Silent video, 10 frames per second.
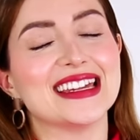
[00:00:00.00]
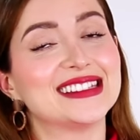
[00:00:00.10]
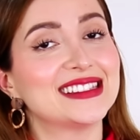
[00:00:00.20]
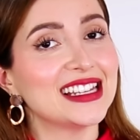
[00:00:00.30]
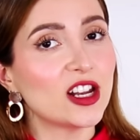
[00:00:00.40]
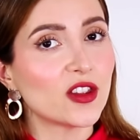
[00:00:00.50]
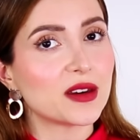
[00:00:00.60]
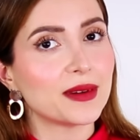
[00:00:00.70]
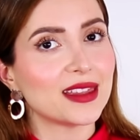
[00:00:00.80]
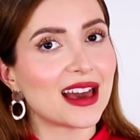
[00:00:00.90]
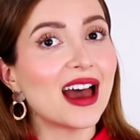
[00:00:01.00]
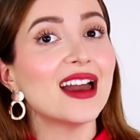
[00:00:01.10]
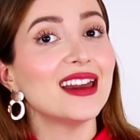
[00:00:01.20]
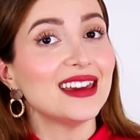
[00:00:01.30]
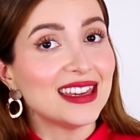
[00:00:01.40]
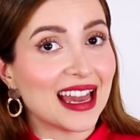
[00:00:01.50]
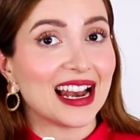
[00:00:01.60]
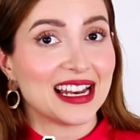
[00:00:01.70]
Estilo de vida y